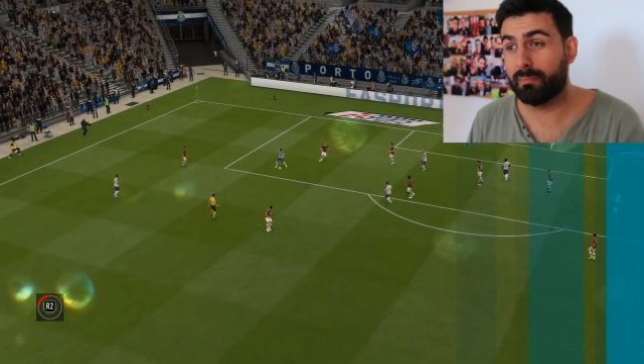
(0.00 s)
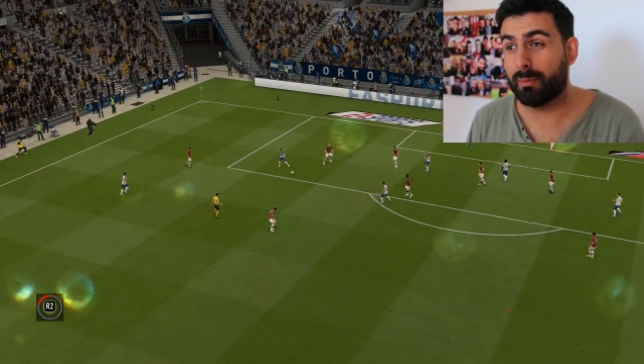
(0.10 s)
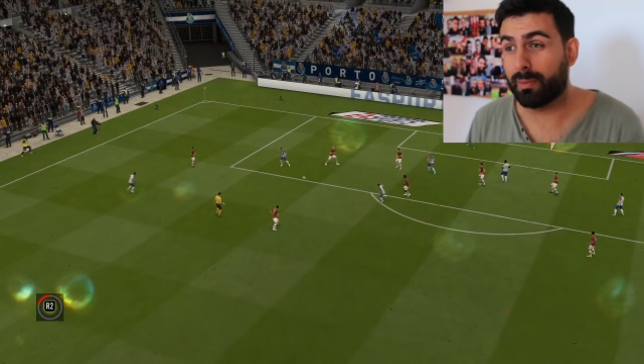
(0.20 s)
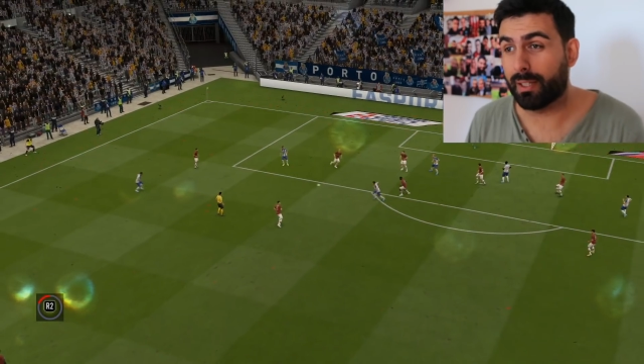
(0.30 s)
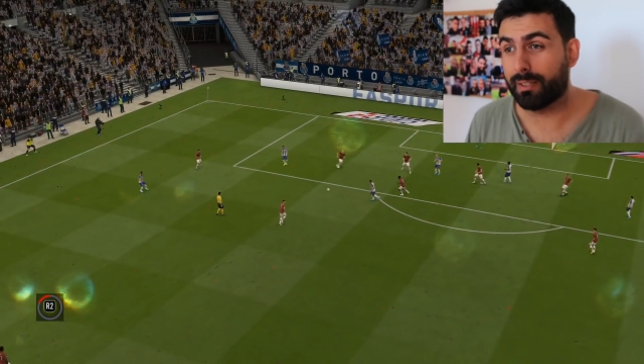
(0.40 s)

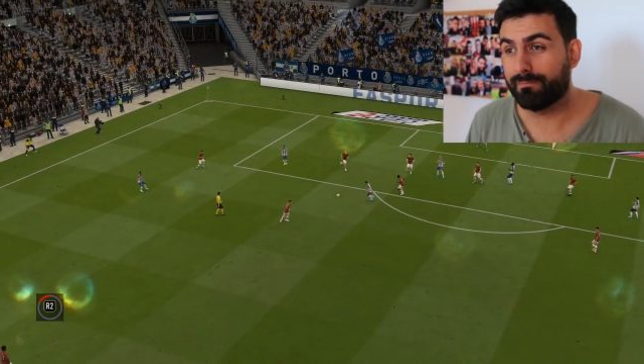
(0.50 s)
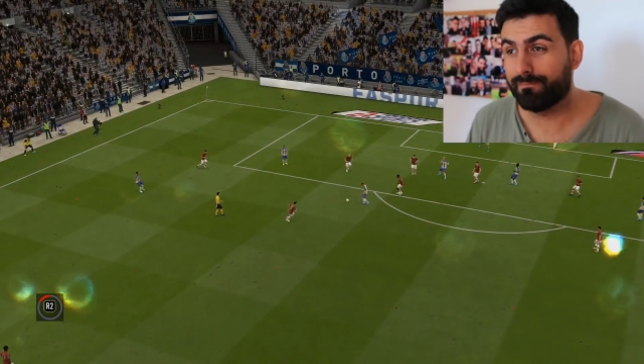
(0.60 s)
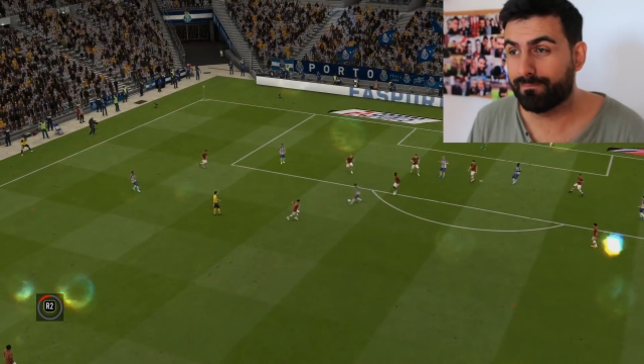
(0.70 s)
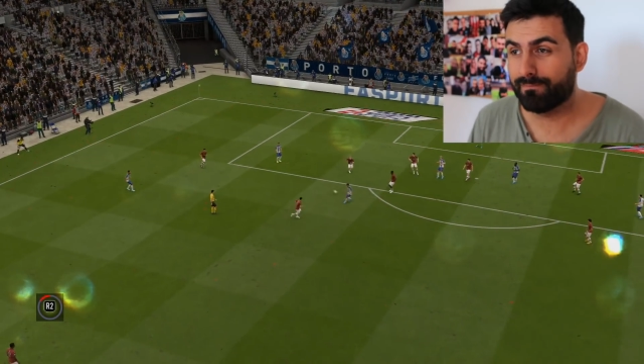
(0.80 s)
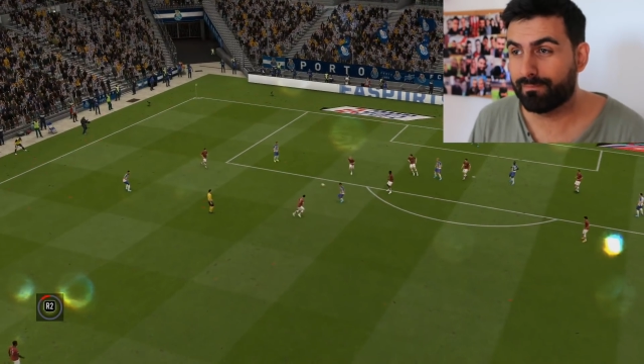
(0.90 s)
mamma mia.
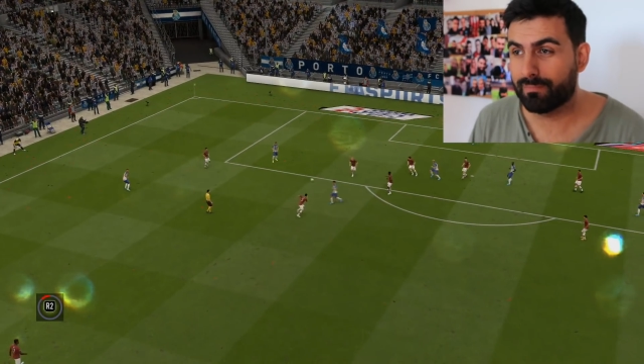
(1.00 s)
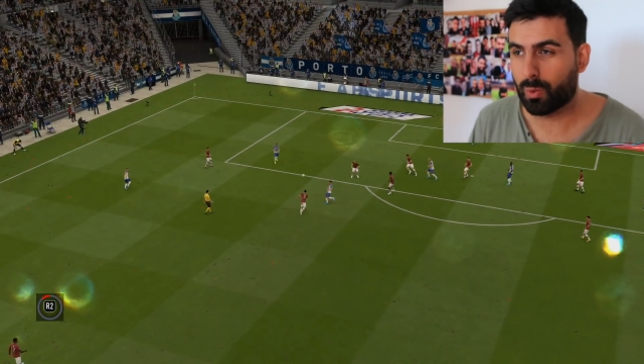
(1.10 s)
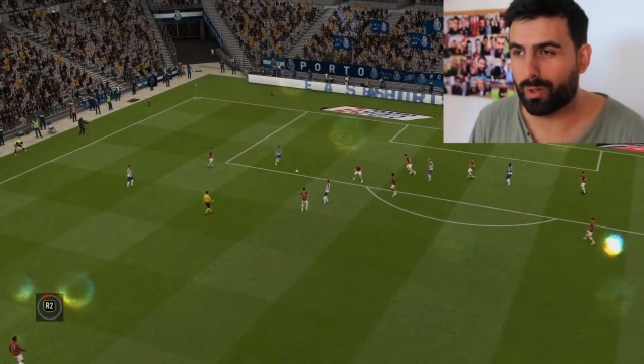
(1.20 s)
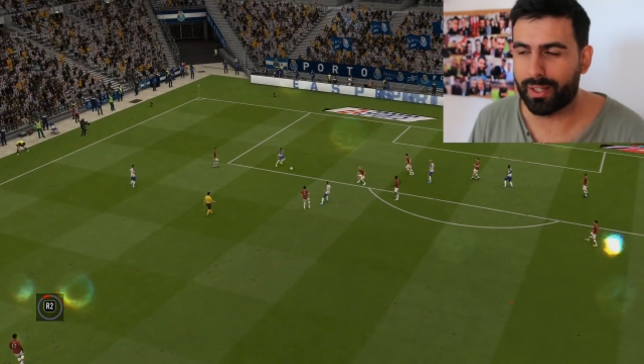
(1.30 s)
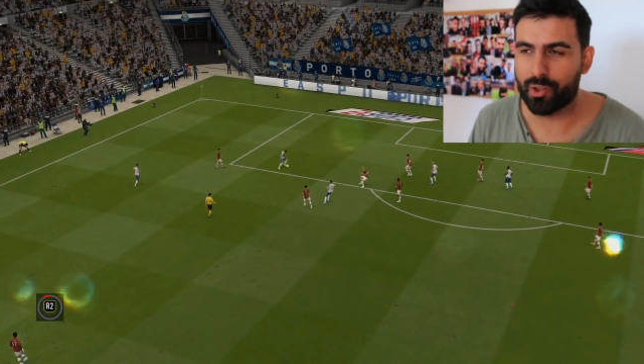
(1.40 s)

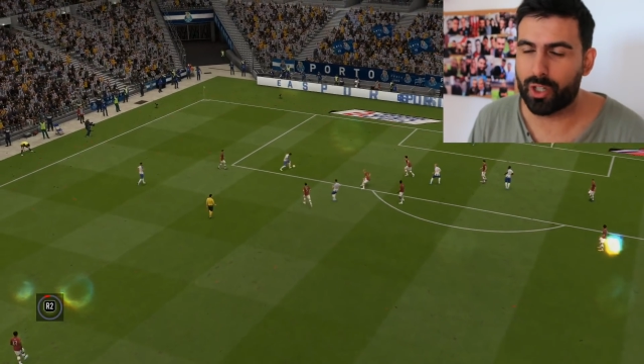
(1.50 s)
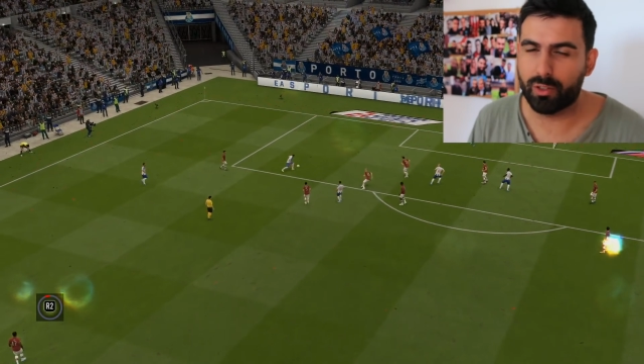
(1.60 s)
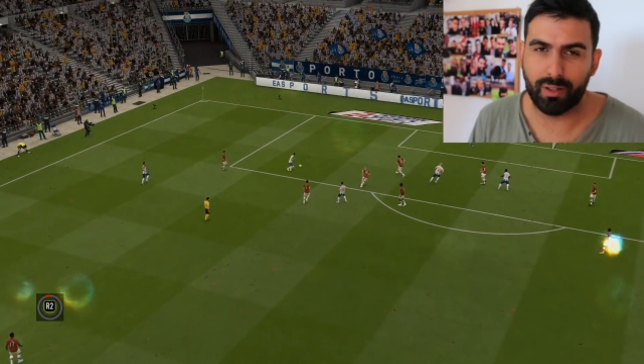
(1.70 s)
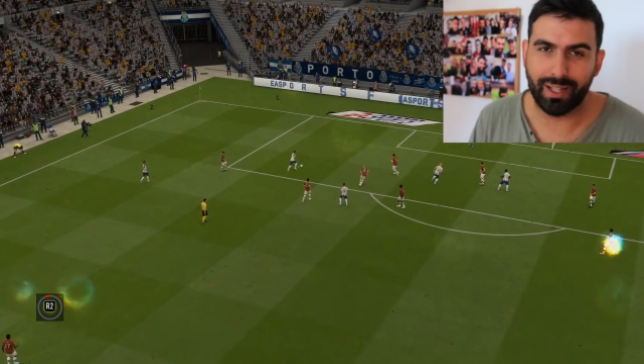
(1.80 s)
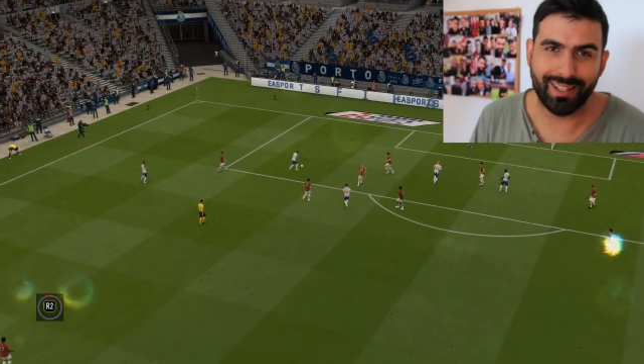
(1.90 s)
Quel che
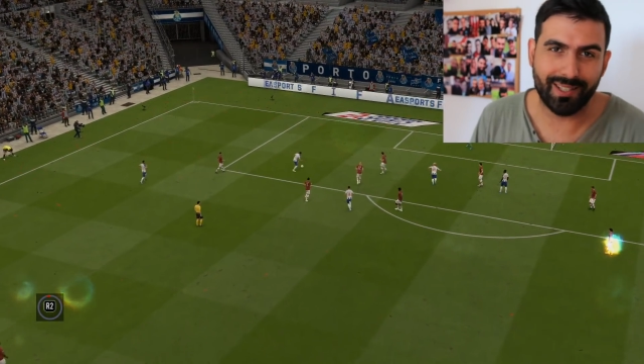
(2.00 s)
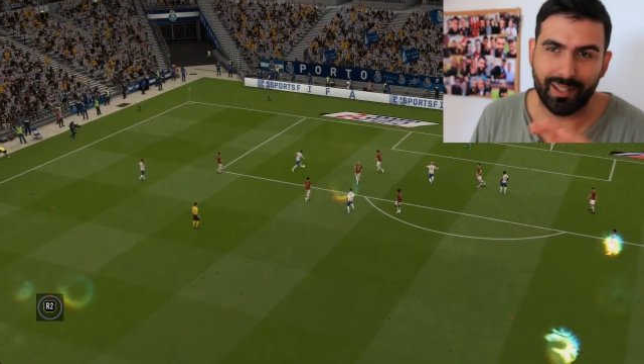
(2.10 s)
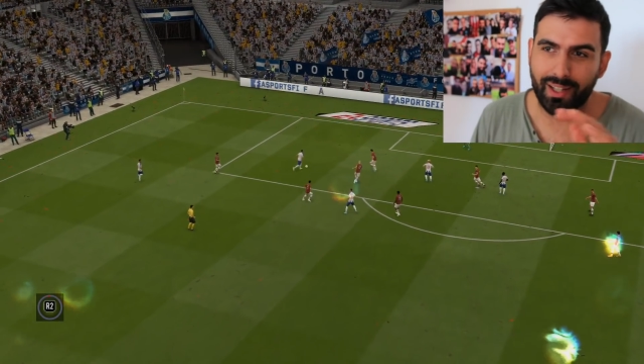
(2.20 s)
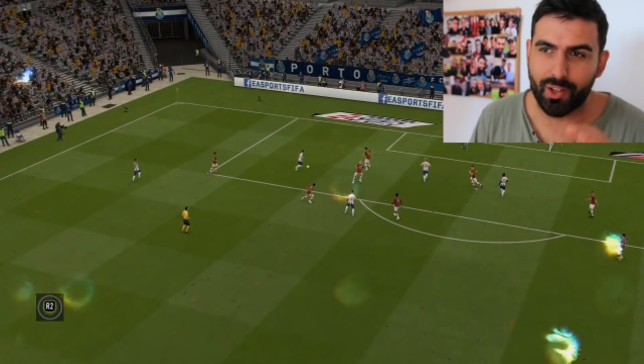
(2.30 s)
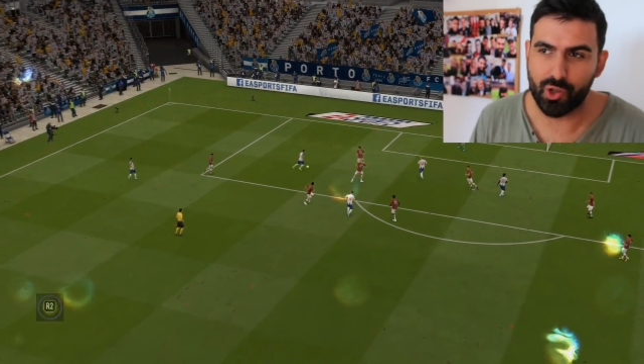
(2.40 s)
certo ragazzi
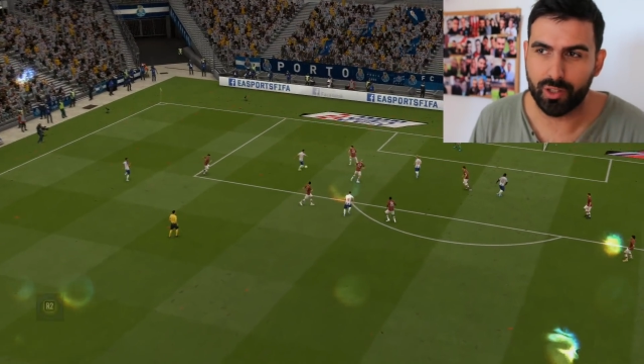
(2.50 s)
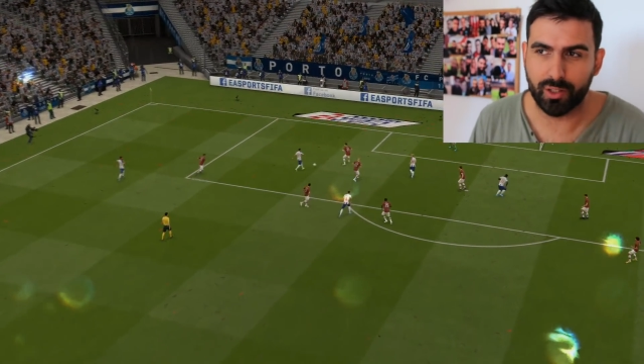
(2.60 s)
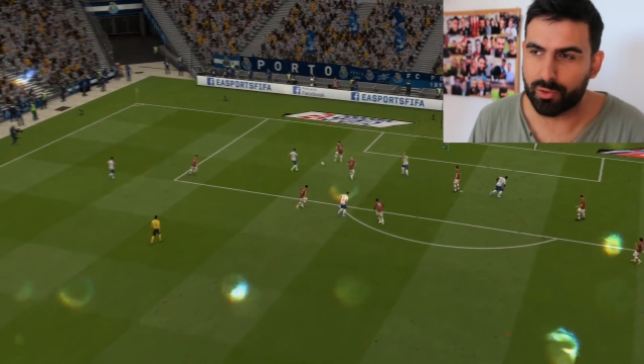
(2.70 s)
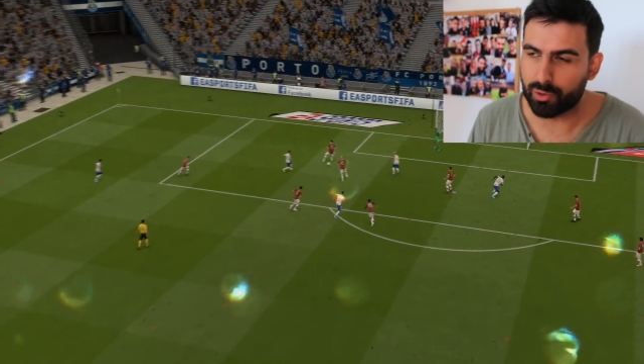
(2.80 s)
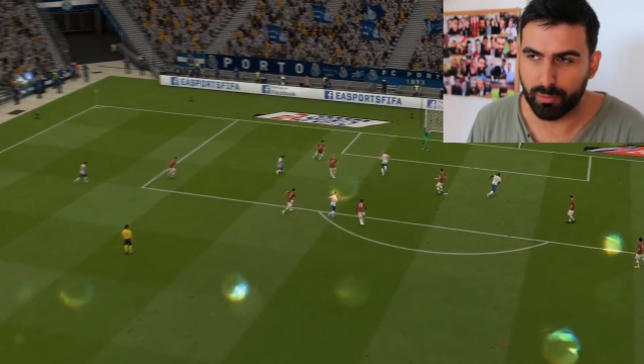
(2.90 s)
che la
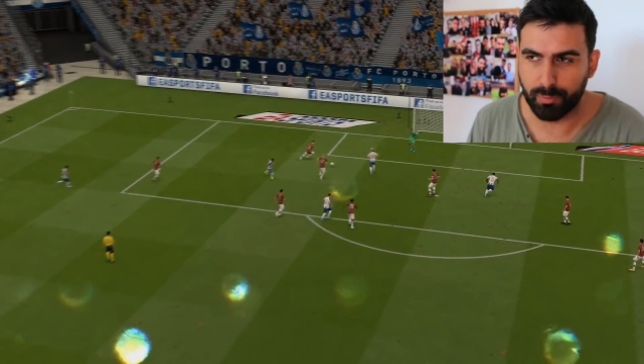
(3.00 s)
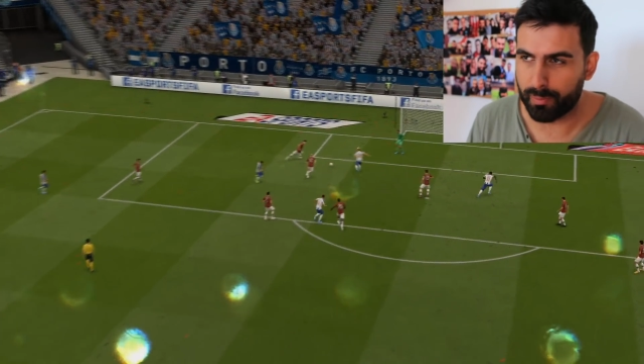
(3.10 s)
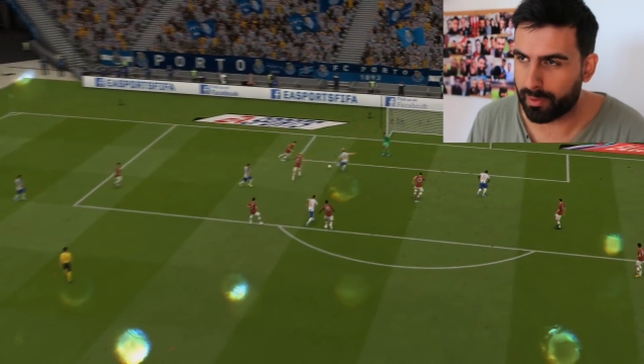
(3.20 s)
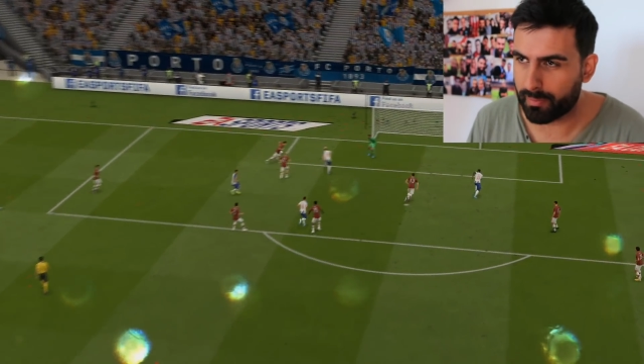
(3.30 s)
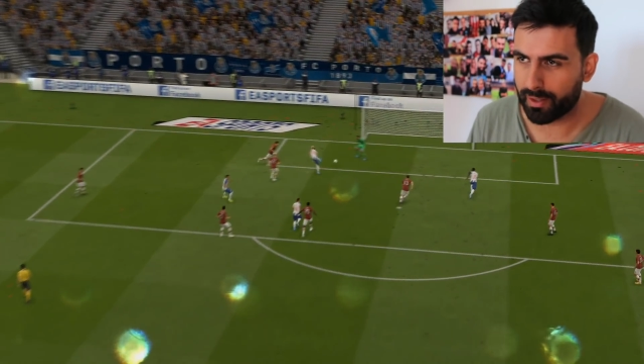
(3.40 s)
leggenda è troppo
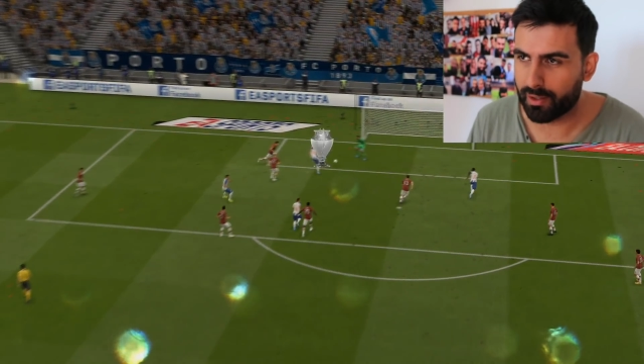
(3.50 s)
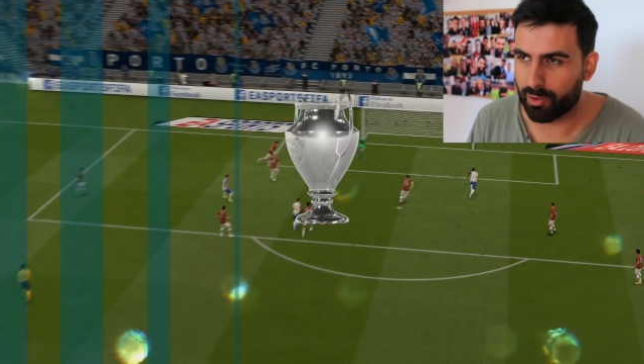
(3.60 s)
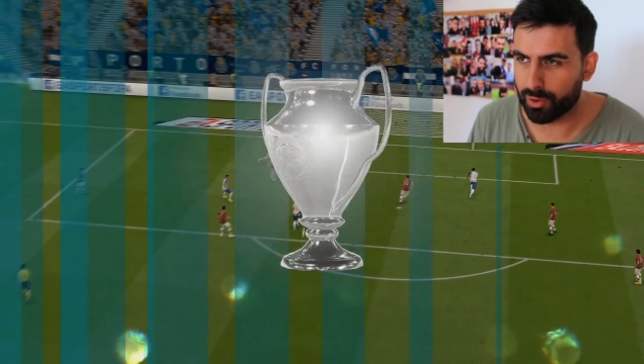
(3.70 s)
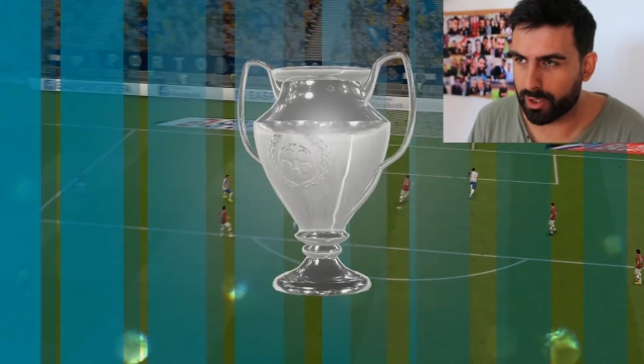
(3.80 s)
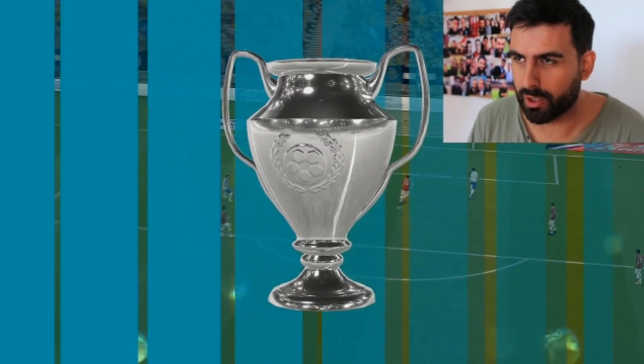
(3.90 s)
per me,
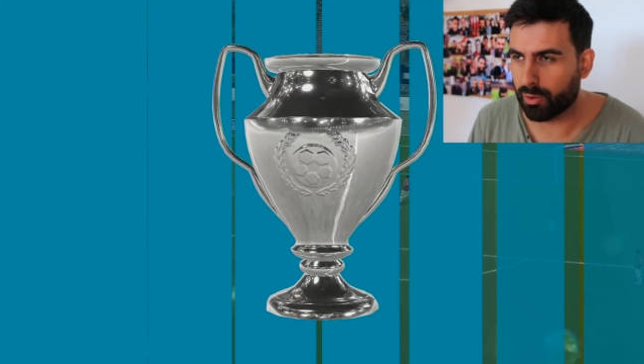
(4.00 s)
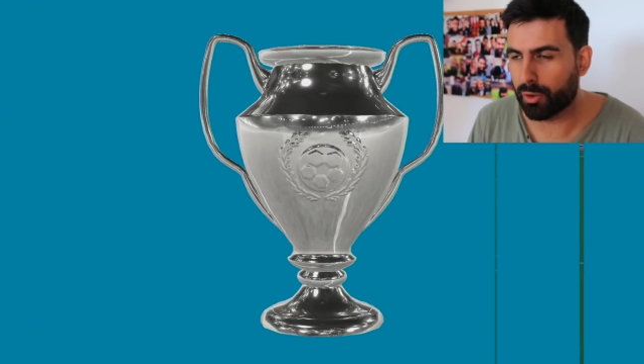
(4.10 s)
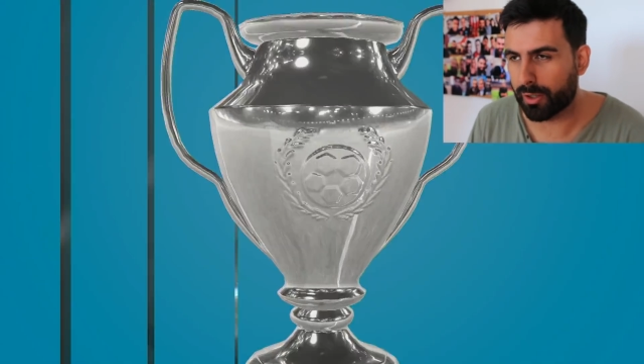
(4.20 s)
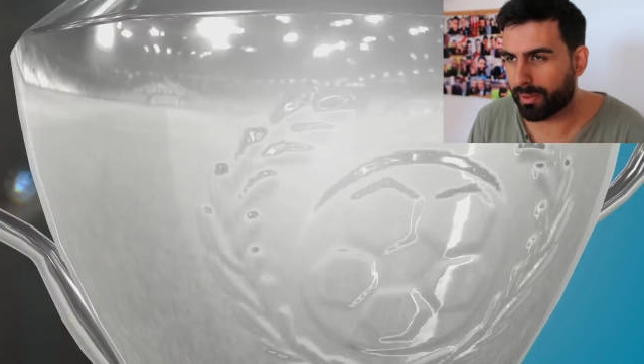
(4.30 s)
lo dico, lo